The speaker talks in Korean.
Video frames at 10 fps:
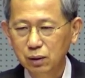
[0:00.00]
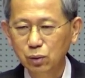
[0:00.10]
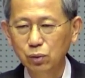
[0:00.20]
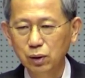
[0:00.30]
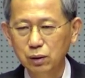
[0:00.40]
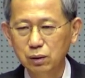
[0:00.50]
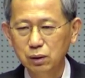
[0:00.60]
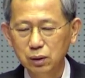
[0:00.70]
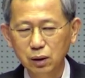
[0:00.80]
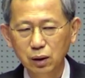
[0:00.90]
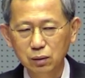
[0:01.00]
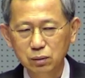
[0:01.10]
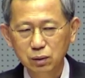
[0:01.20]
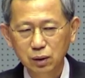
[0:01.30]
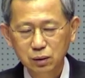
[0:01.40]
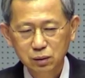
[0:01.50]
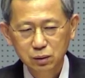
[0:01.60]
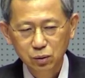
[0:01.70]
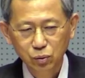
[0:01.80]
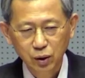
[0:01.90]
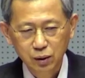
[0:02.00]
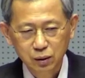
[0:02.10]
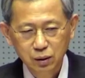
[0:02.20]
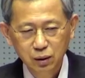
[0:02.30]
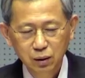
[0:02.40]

교회를 이해하고 그 교회 안에